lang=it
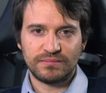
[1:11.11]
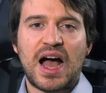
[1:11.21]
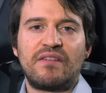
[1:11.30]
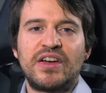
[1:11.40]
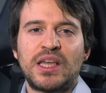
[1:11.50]

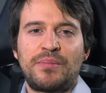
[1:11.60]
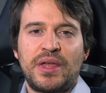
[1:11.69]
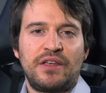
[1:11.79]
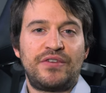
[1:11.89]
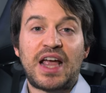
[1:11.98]
Avete
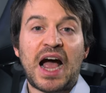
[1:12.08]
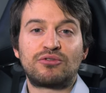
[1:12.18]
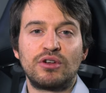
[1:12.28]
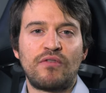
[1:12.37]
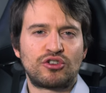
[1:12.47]

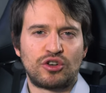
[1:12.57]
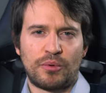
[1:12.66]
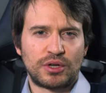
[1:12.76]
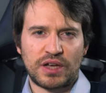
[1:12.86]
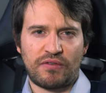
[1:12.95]
pianificato il vostro
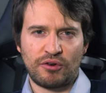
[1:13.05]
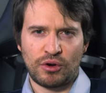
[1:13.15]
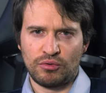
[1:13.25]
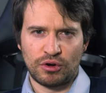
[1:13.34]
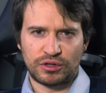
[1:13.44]
portafoglio
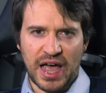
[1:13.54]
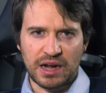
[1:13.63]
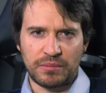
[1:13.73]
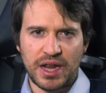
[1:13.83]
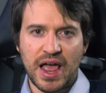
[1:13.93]
a lungo
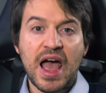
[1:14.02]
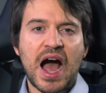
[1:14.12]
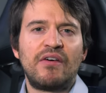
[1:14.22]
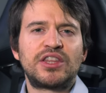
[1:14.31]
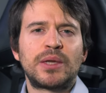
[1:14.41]
termine,
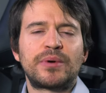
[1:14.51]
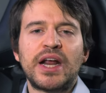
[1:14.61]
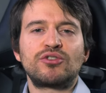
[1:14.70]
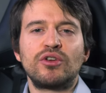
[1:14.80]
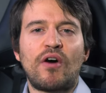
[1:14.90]
avete
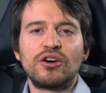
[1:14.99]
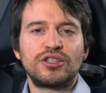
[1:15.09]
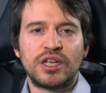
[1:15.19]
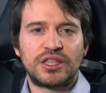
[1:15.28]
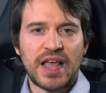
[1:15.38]
preso i
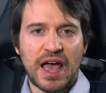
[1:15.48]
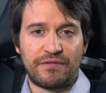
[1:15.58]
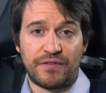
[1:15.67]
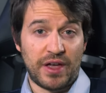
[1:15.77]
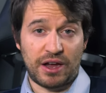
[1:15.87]
vostri
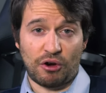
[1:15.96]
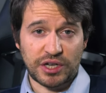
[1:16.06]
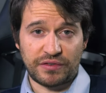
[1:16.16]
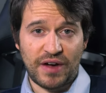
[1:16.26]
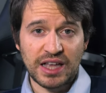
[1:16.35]
ETF e
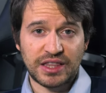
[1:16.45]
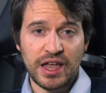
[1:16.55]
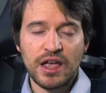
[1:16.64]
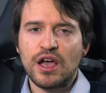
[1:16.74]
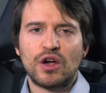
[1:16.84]
cosa
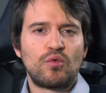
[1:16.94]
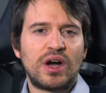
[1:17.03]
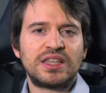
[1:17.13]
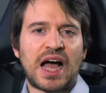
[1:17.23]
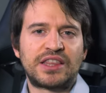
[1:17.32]
fate?
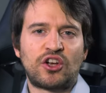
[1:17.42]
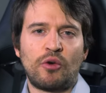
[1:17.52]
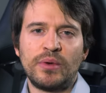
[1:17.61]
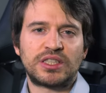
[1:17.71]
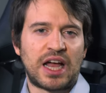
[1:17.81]
Guardate
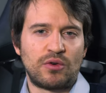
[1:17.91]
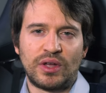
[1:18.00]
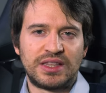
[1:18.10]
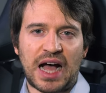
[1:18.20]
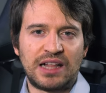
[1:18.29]
come stanno
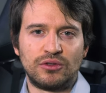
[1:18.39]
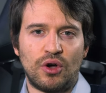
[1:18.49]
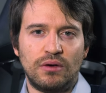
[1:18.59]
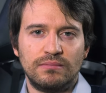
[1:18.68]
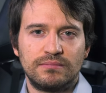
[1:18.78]

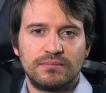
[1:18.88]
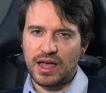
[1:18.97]
andando.